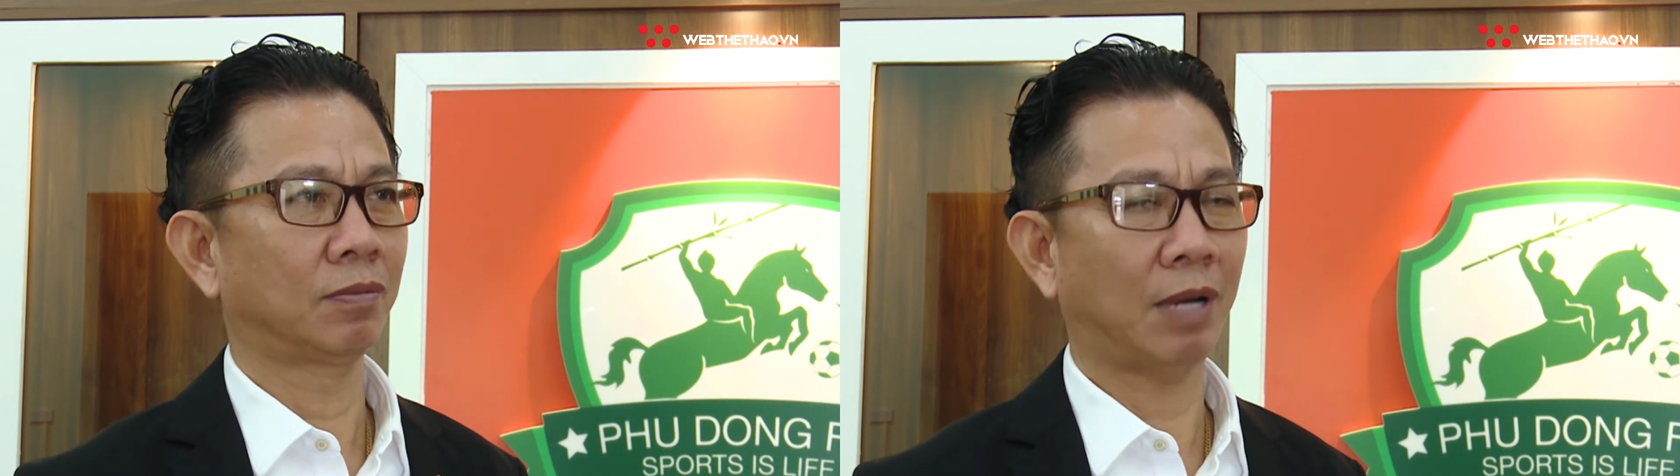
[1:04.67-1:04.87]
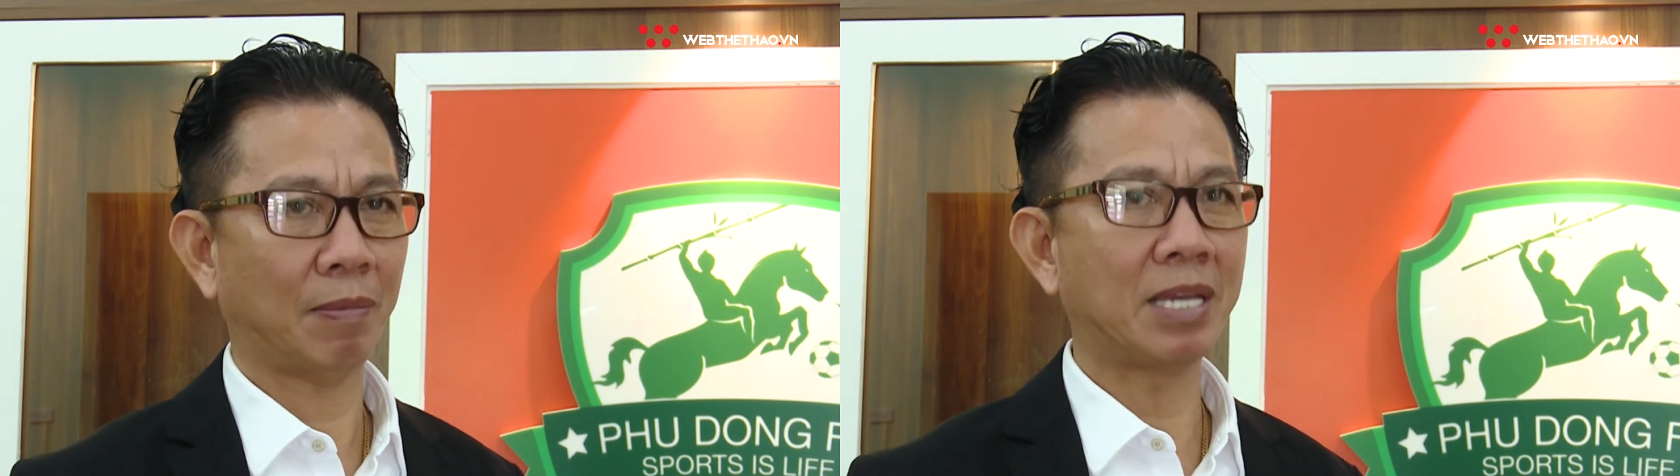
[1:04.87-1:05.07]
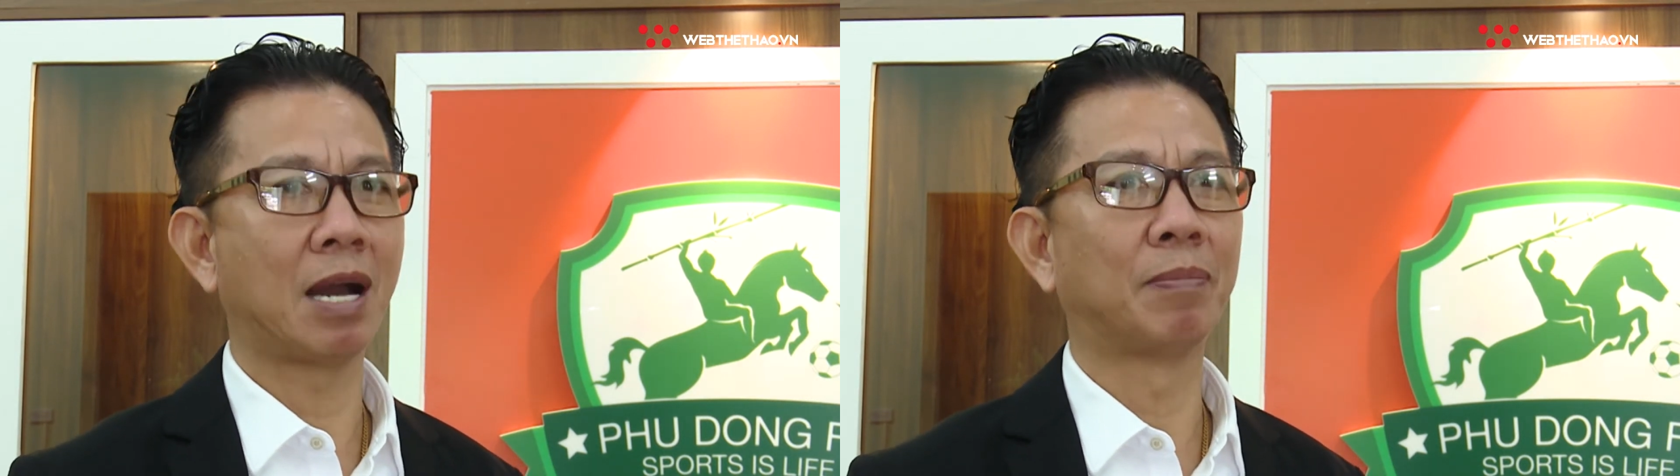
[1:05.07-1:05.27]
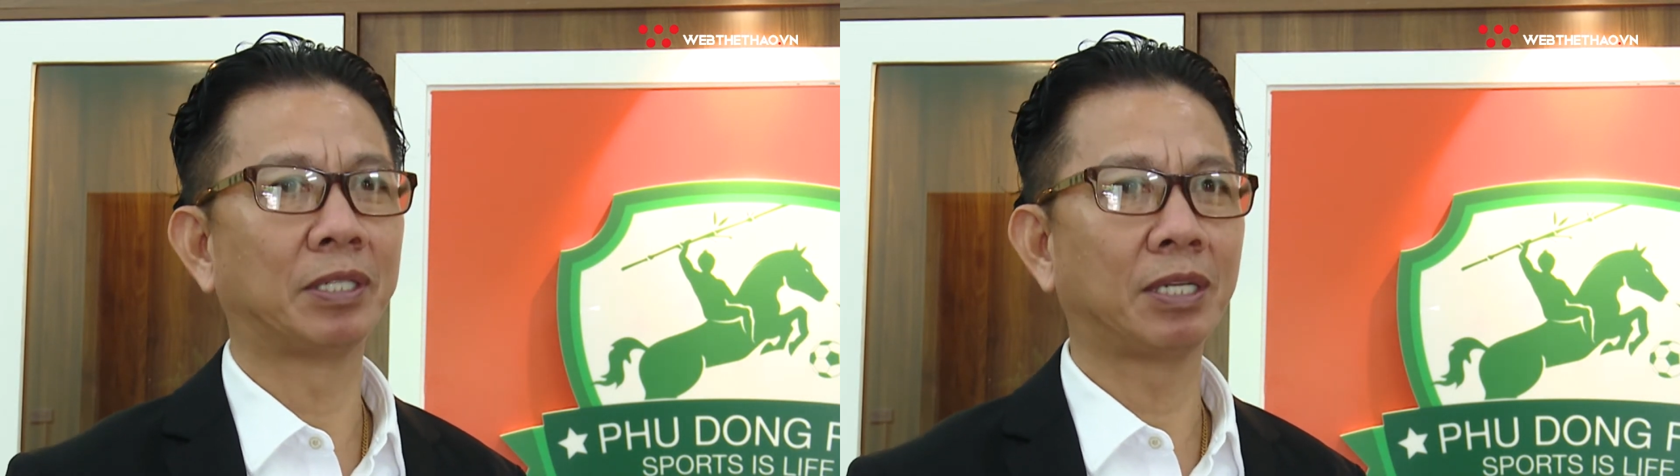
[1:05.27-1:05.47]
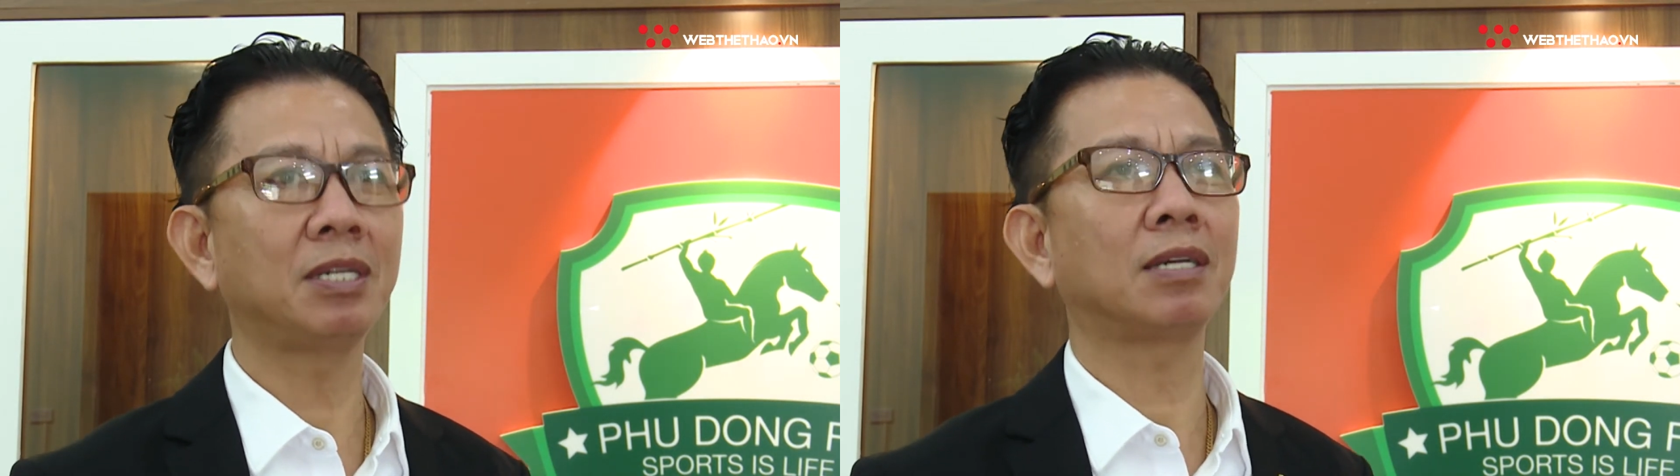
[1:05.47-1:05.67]
và bây giờ mới
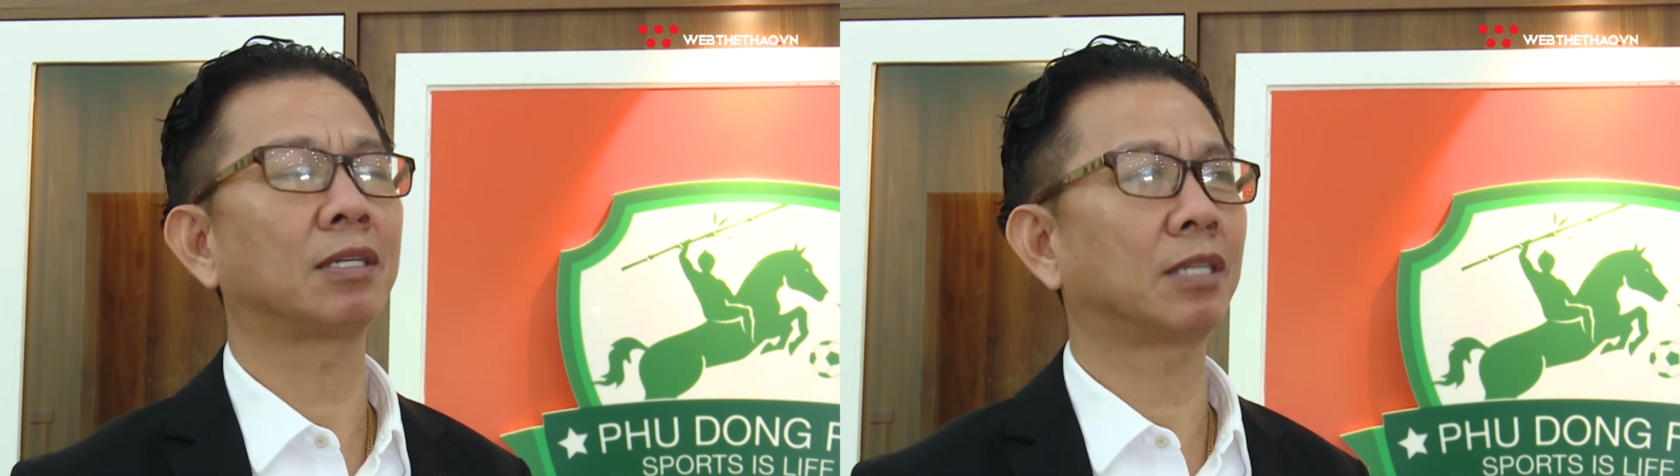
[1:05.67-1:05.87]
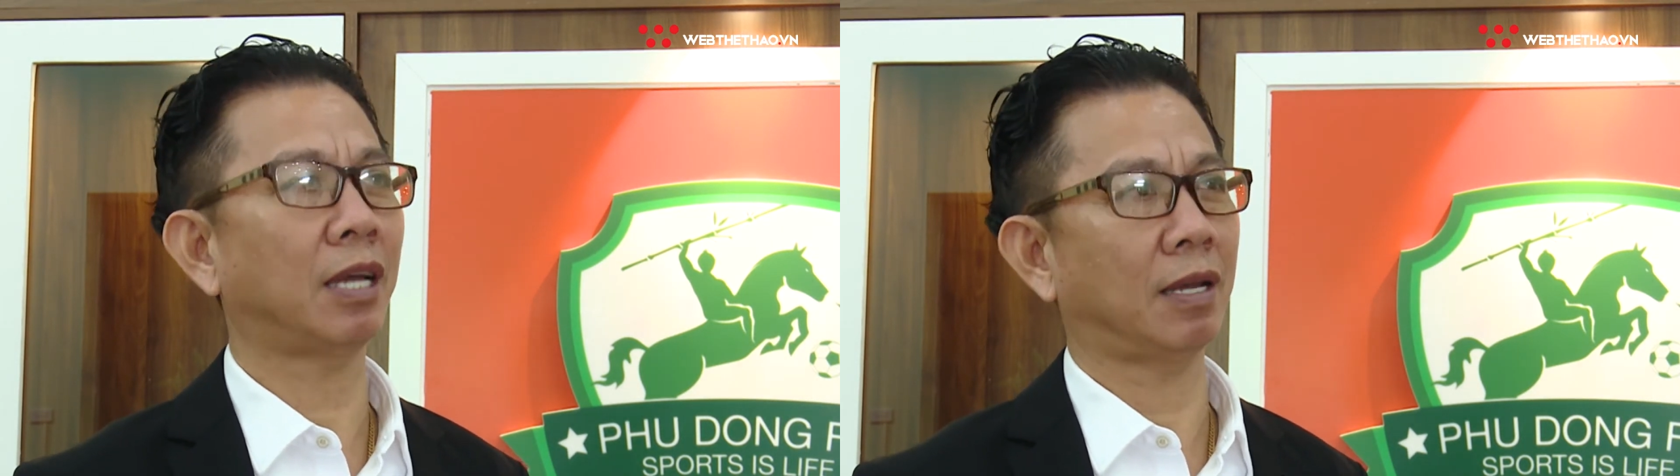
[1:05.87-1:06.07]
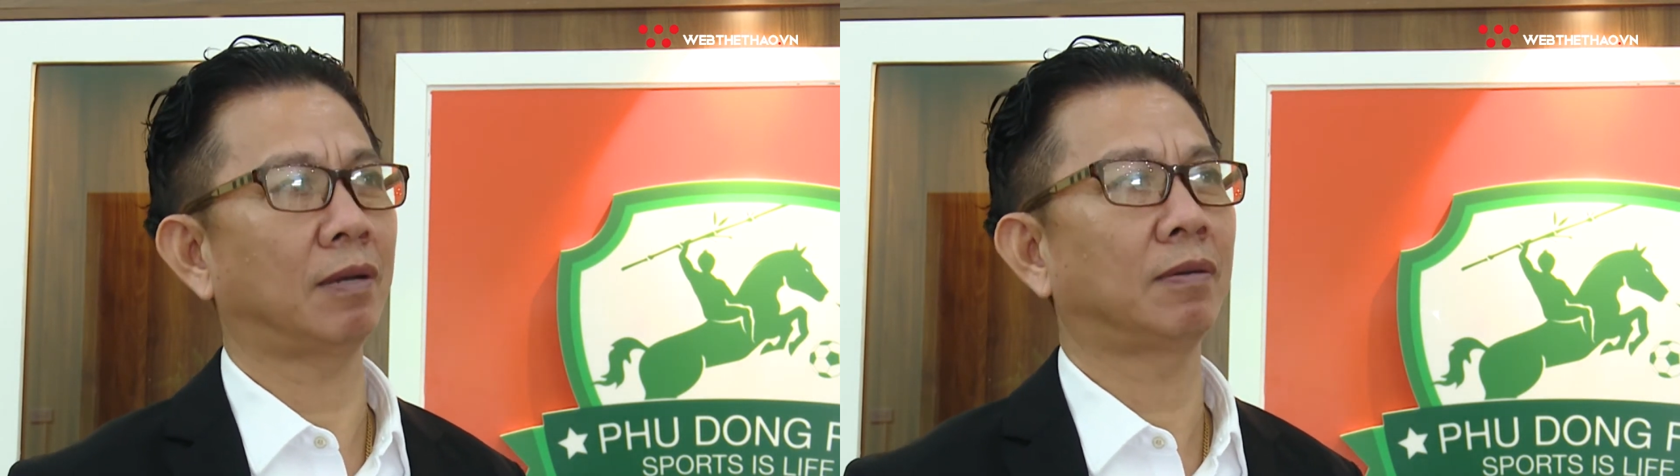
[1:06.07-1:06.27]
chính thức được thực hiện